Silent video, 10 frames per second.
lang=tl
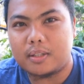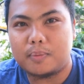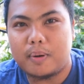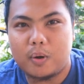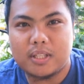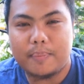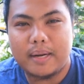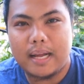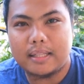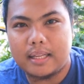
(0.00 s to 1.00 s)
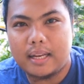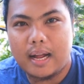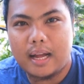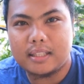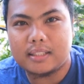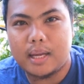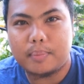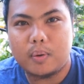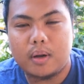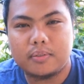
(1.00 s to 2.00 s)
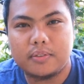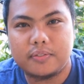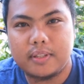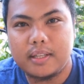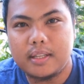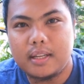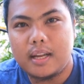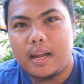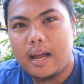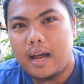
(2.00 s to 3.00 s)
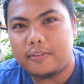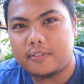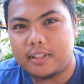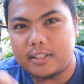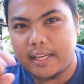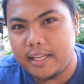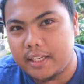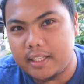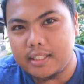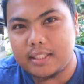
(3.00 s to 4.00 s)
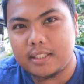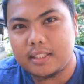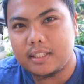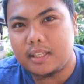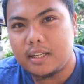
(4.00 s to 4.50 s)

So pag-uusapan natin ang aking Sniper 150 after 3 years